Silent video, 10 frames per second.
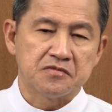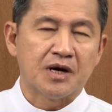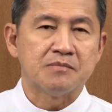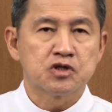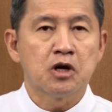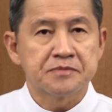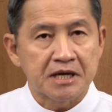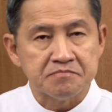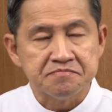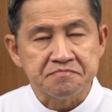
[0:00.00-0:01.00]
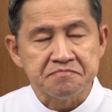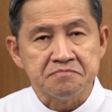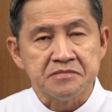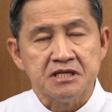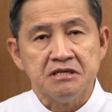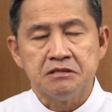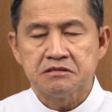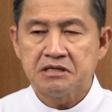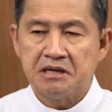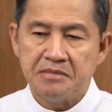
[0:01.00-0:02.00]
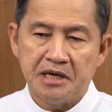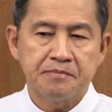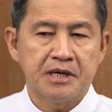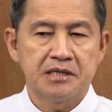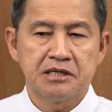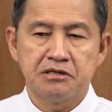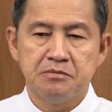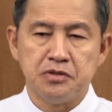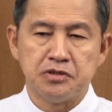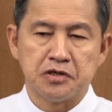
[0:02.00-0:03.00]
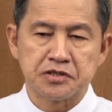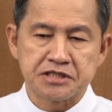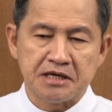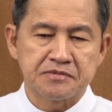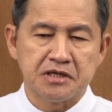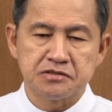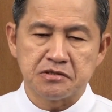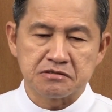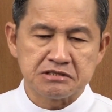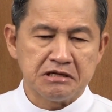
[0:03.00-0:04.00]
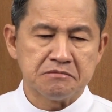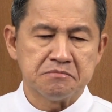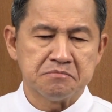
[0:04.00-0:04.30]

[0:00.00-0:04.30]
ความชอบธรรมแต่แม่พระและนกบุญยอแซบทั้งสองท่าน